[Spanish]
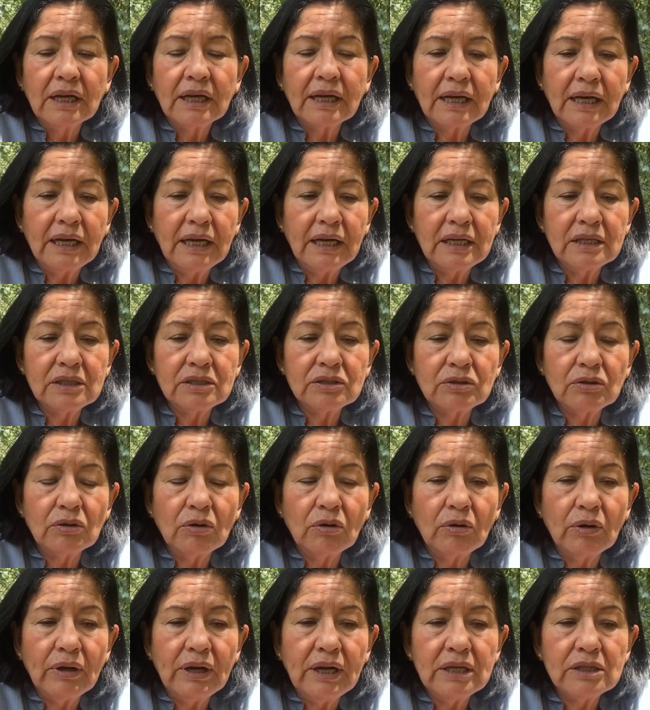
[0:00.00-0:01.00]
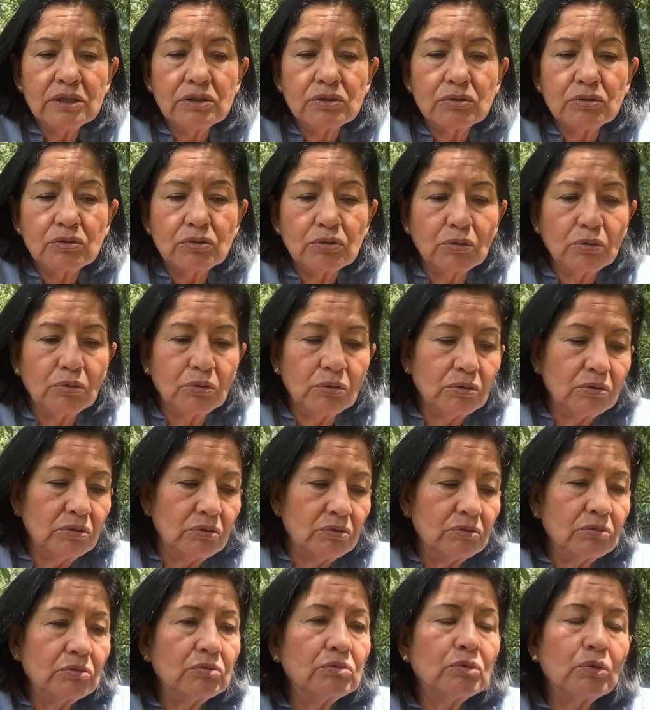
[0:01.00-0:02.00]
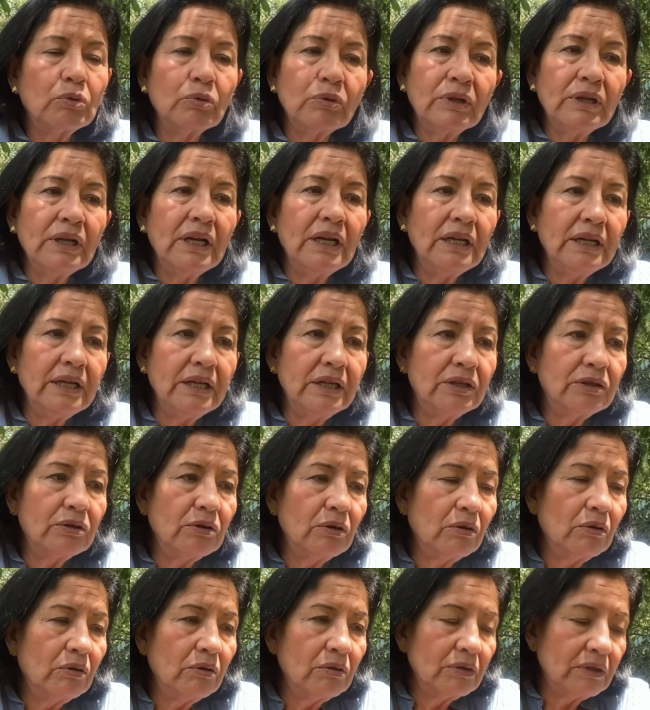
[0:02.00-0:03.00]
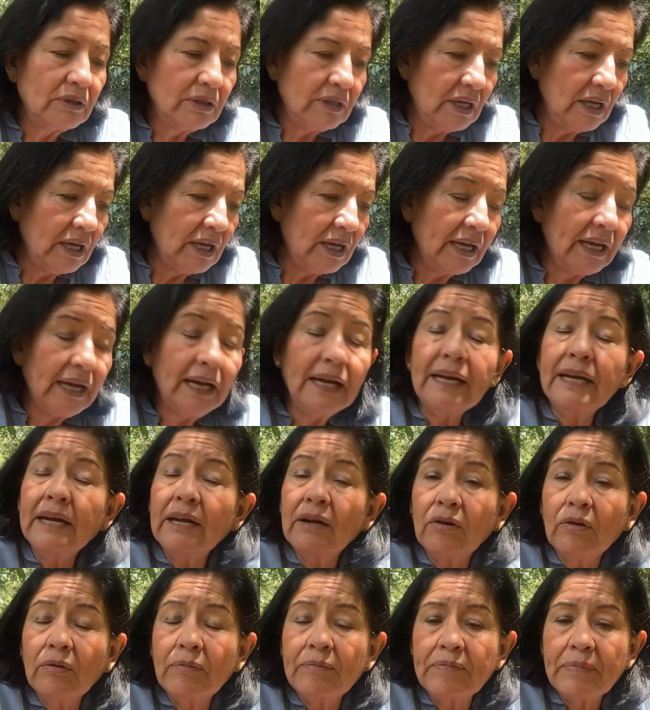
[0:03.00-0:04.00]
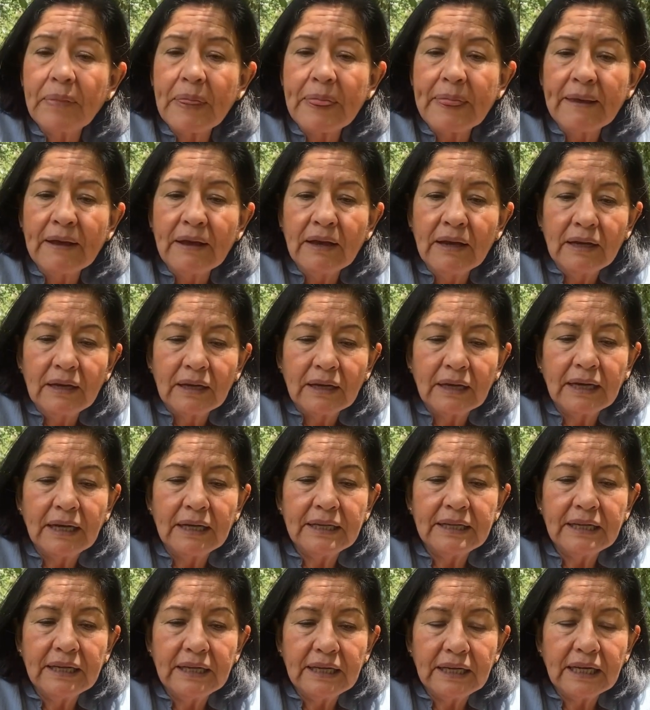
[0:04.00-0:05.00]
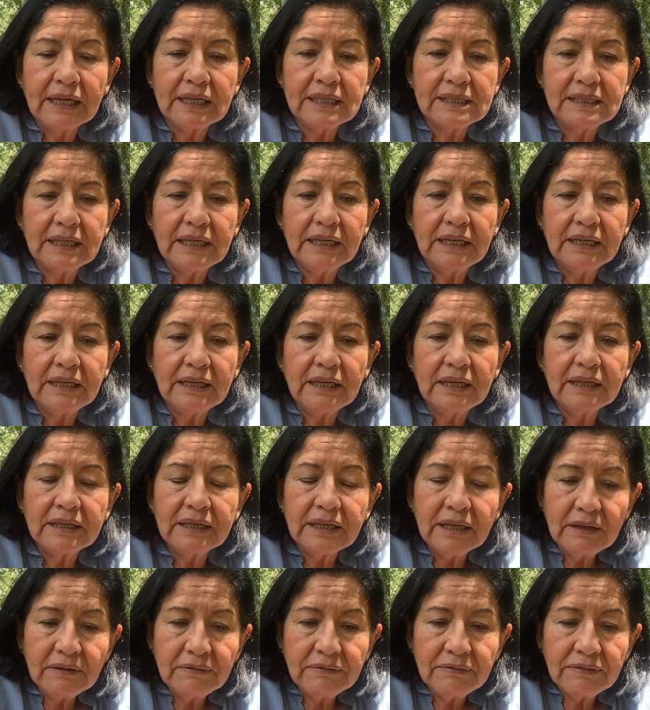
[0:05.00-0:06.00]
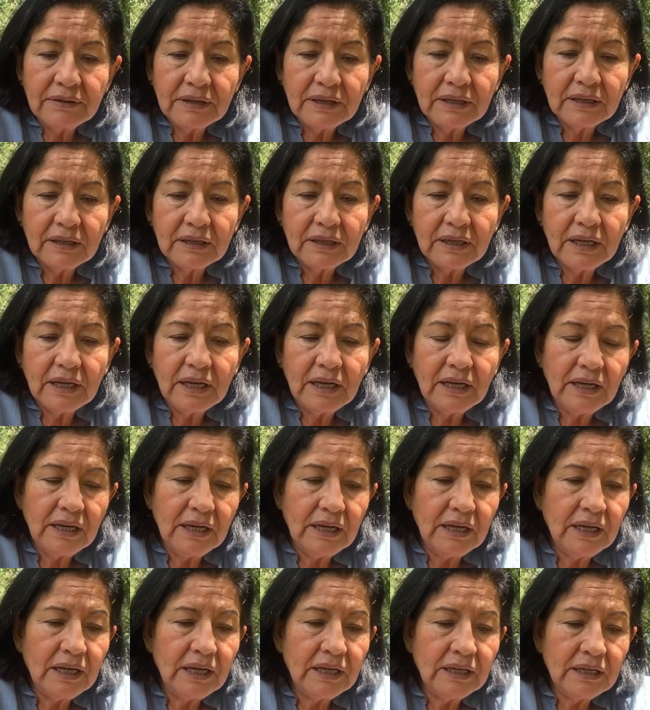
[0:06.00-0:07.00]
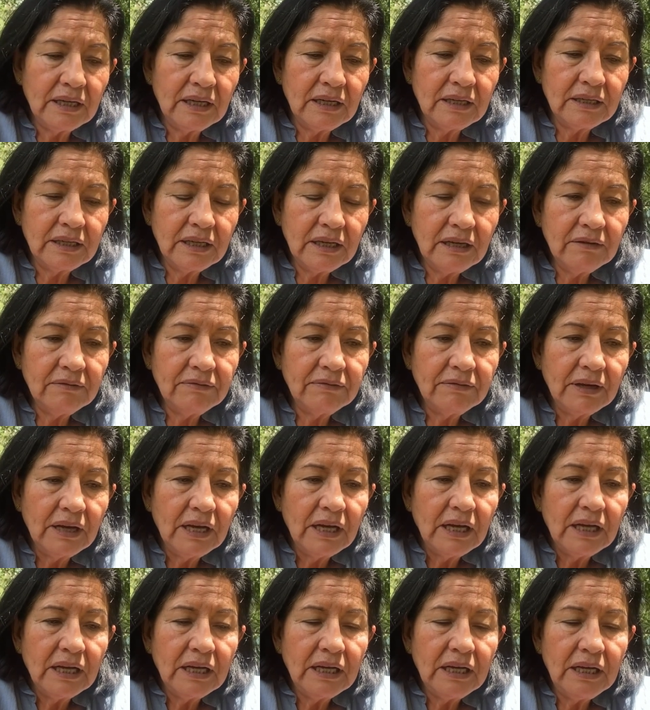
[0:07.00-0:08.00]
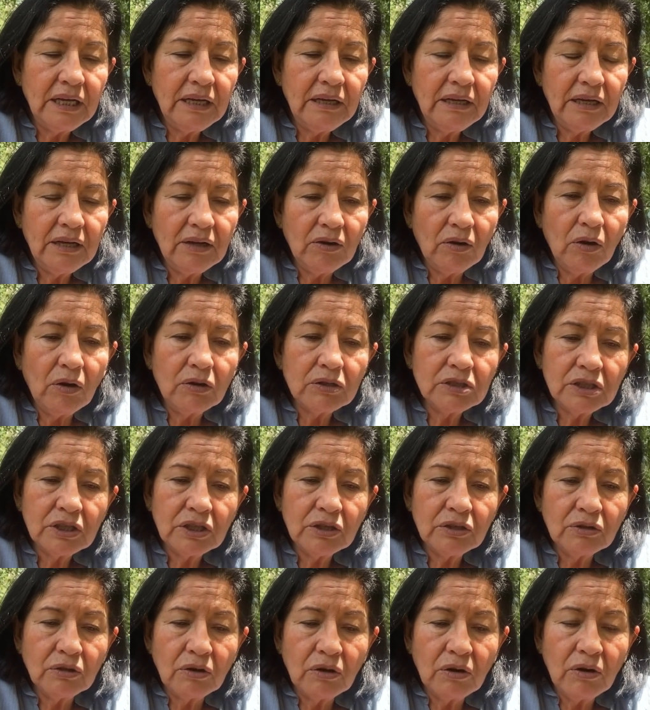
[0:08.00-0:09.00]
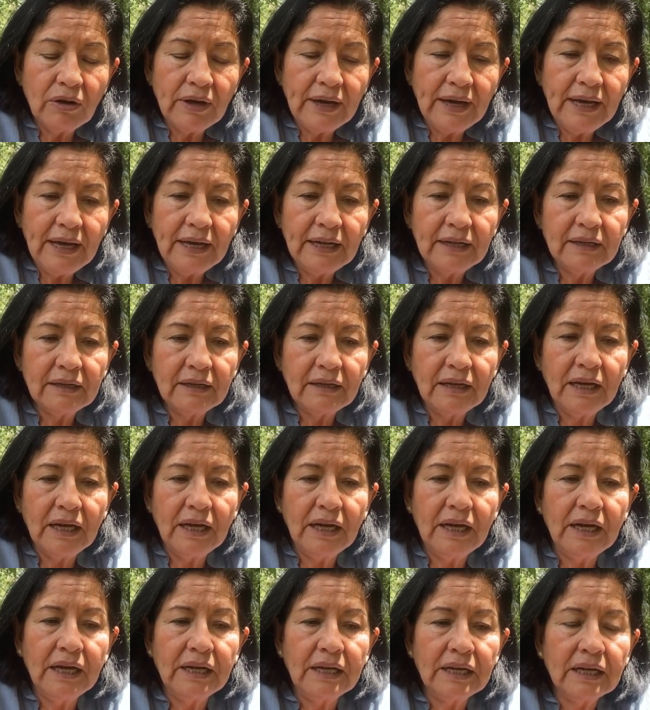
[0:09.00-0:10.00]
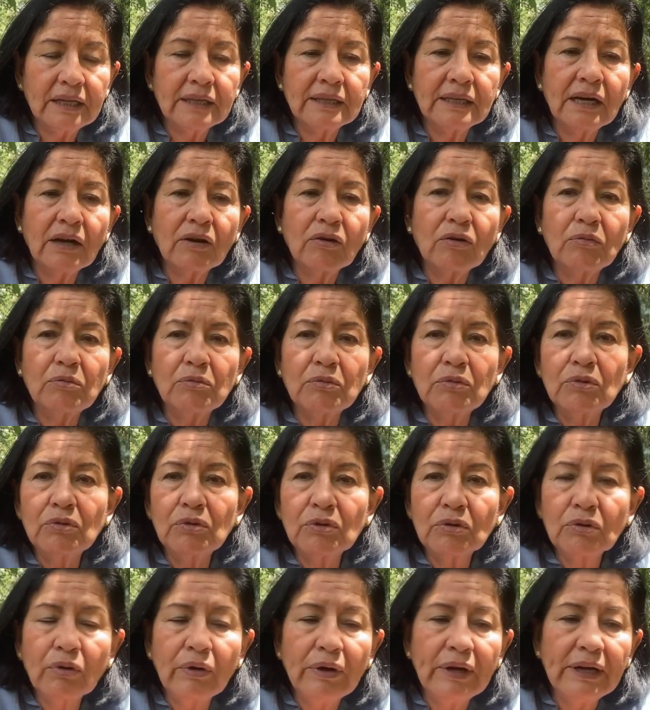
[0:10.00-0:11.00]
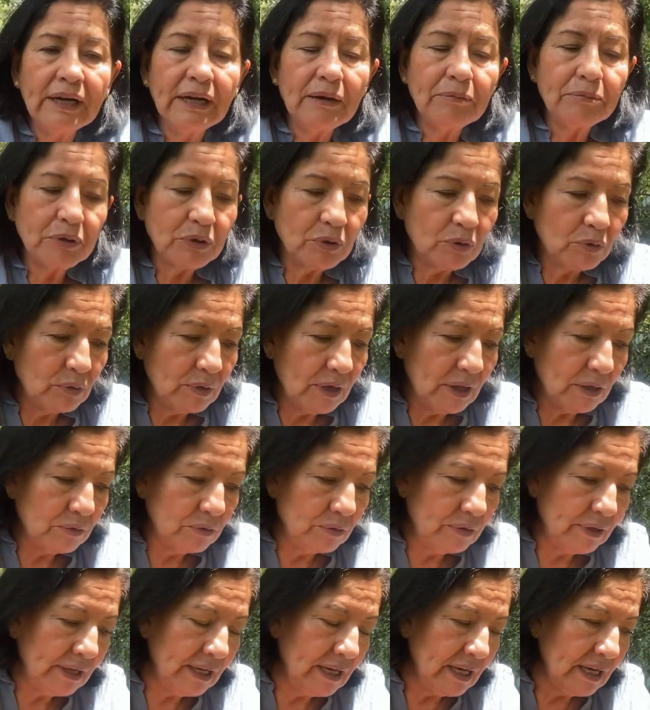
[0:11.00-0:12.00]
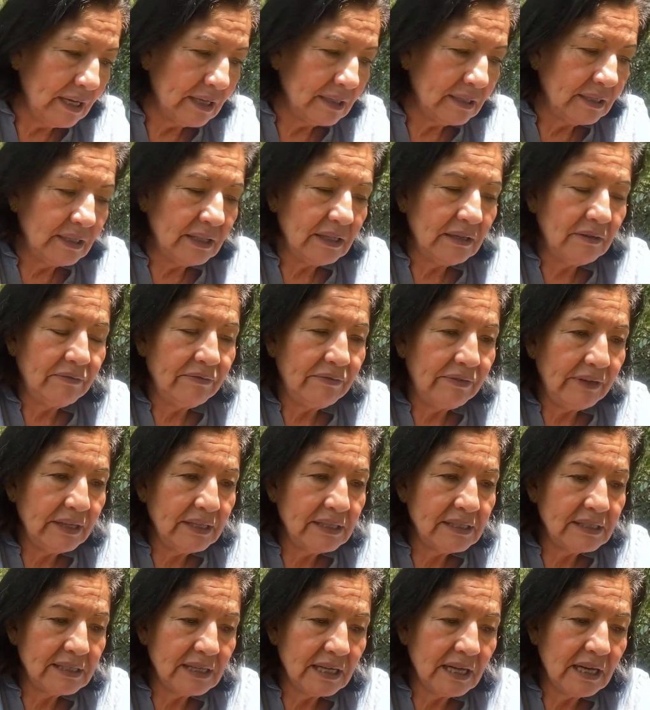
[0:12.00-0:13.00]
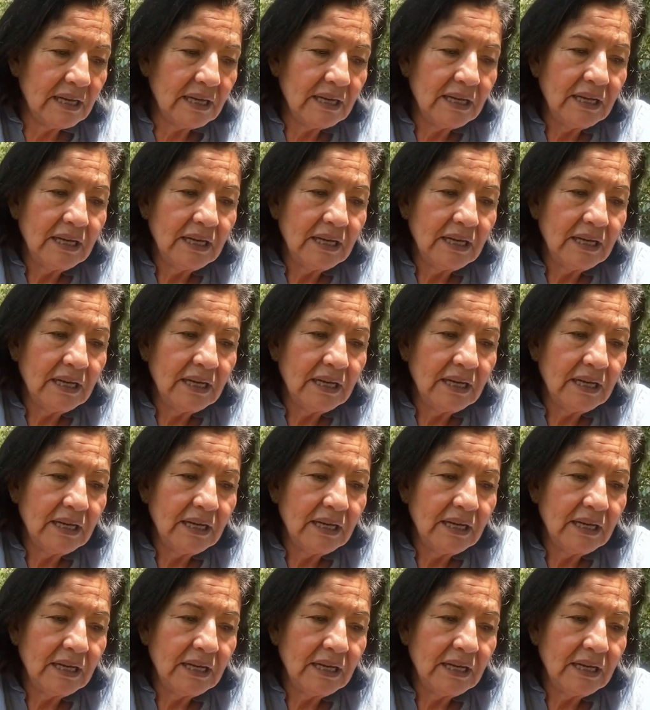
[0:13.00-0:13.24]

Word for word: que esto es un, delito de género que tiene que ser en el DIF, eh, en el DIF y o si no en, en Atlacomulco, en la Procuraduría de Defensa